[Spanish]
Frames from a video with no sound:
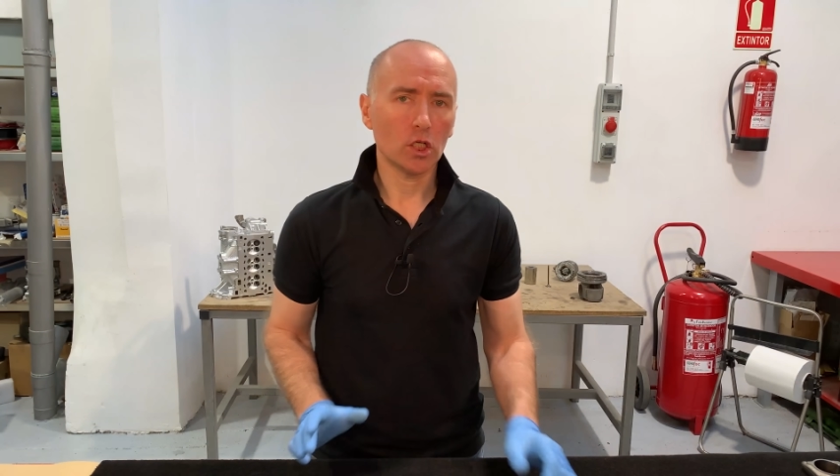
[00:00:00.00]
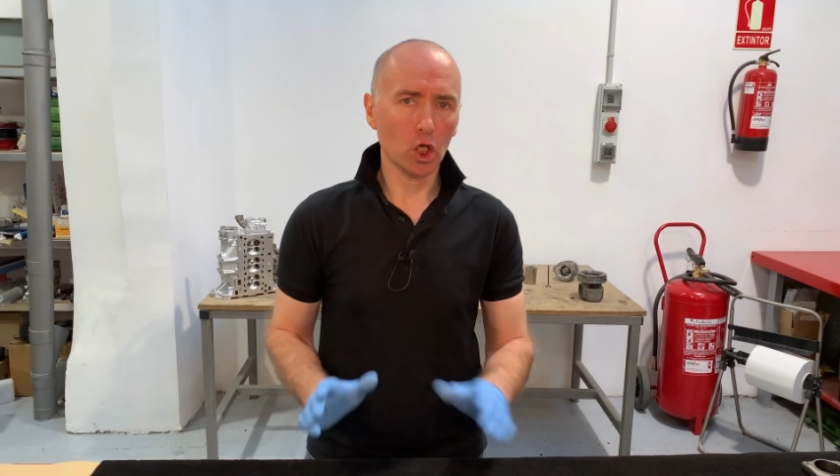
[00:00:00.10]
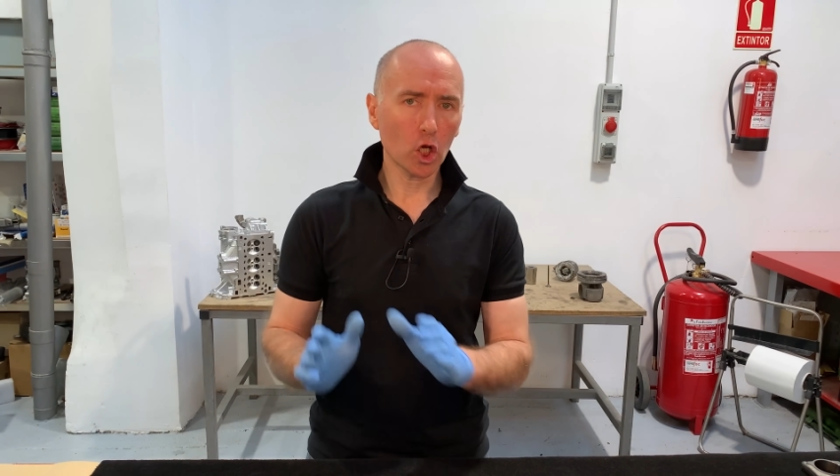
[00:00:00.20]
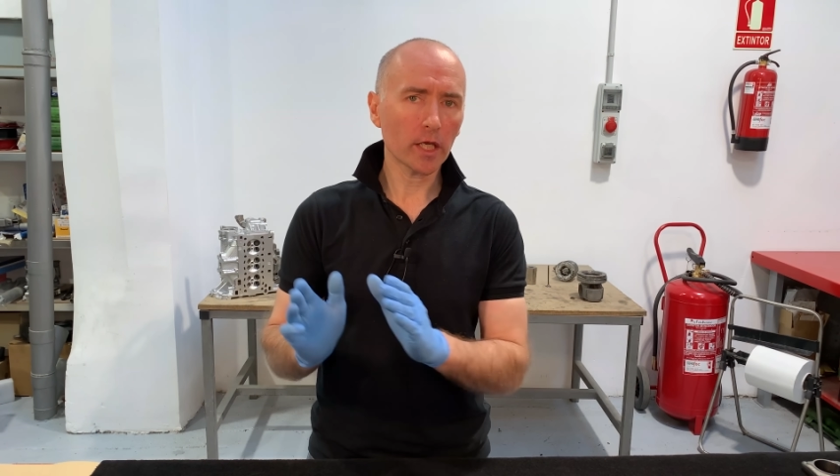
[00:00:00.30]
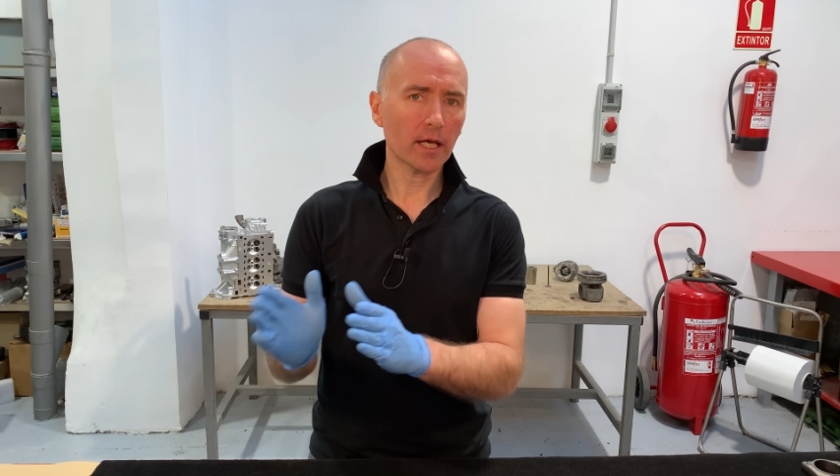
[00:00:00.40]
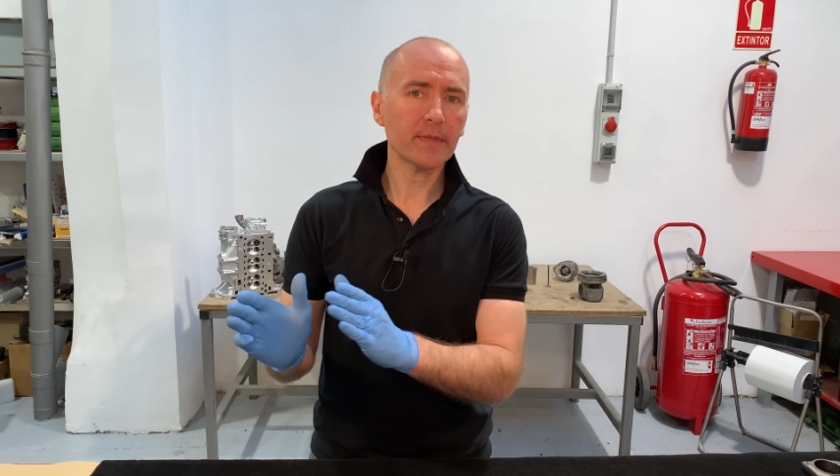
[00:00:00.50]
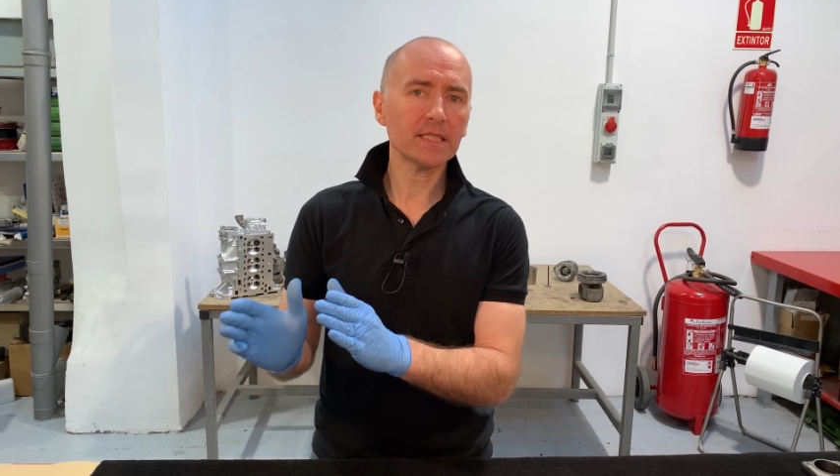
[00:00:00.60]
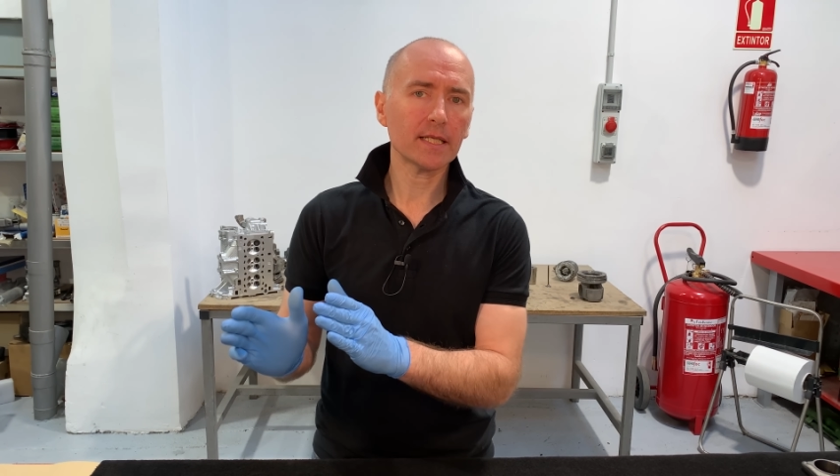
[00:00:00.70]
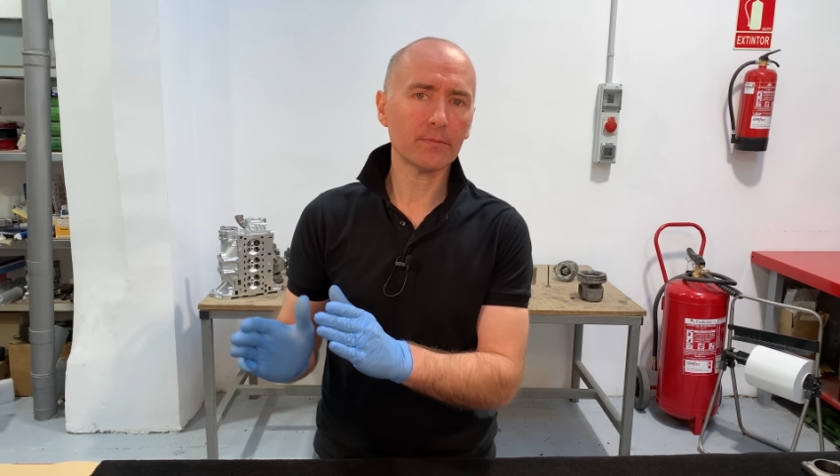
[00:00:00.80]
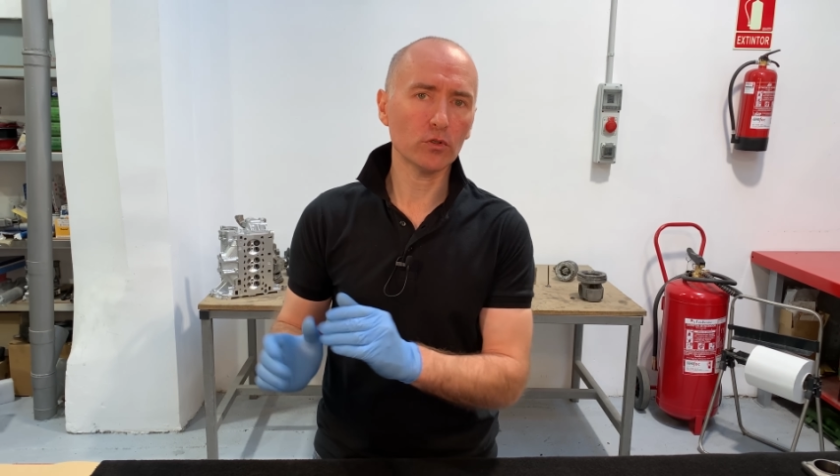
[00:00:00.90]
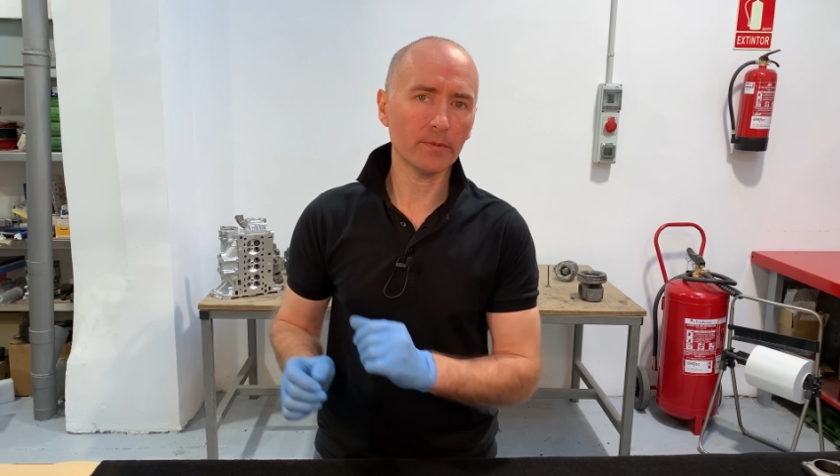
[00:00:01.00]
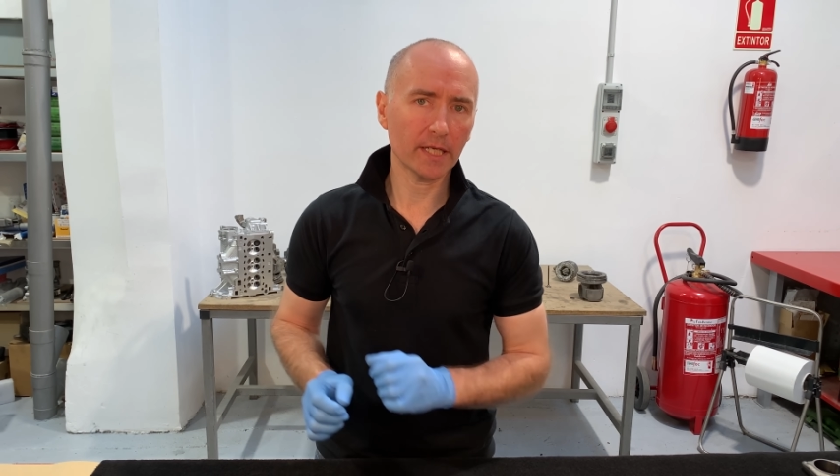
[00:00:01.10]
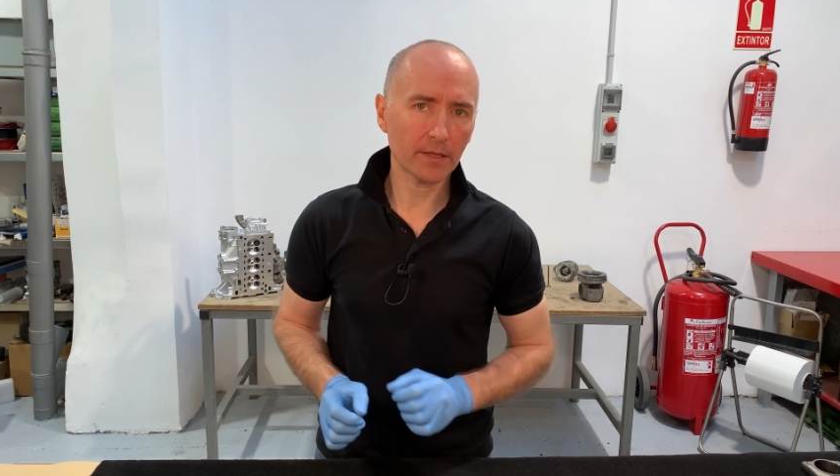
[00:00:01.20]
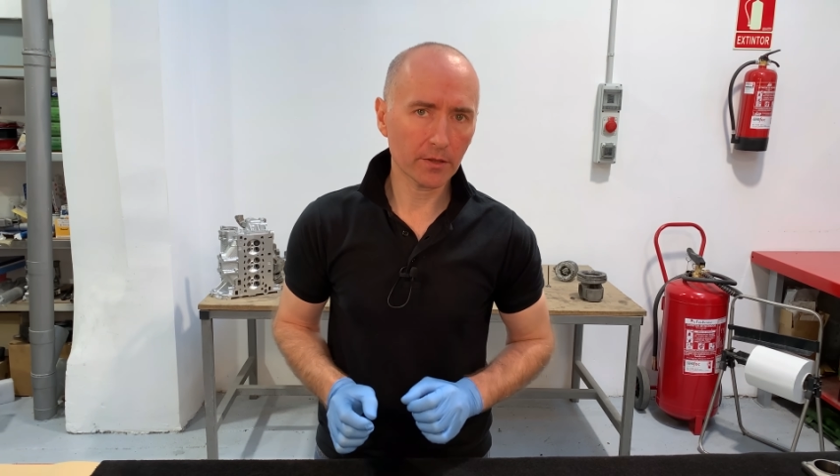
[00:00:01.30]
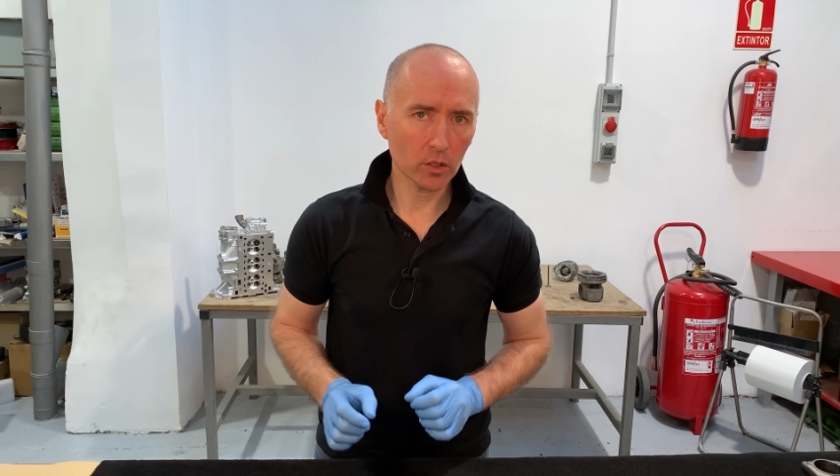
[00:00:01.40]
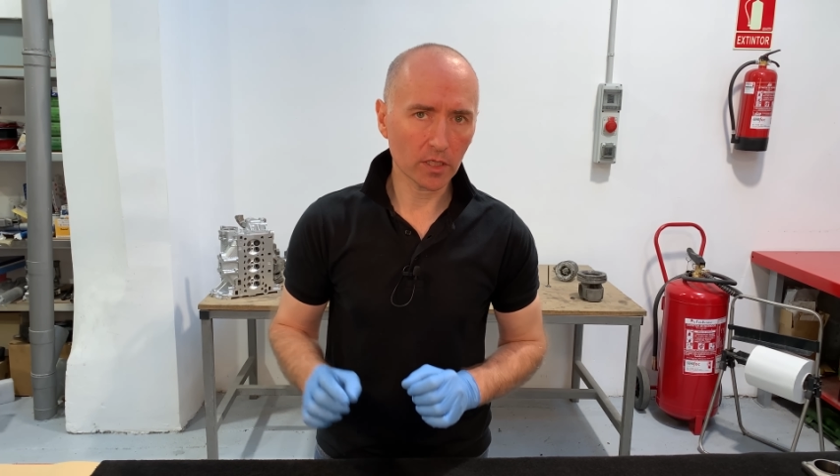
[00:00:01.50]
Lógicamente la pulverización